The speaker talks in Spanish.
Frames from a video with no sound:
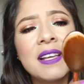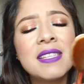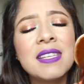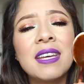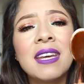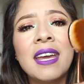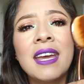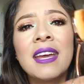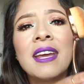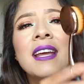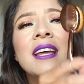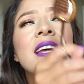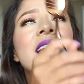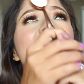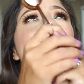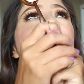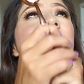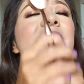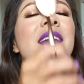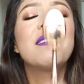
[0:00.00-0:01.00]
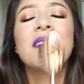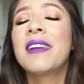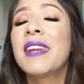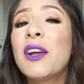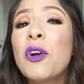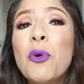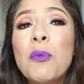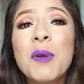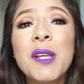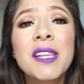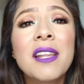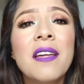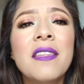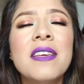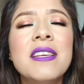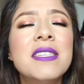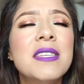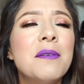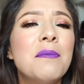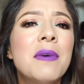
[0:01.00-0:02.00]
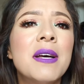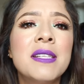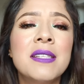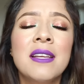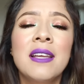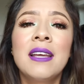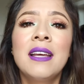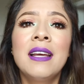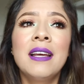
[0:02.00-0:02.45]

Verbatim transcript: Así que recomendadísimas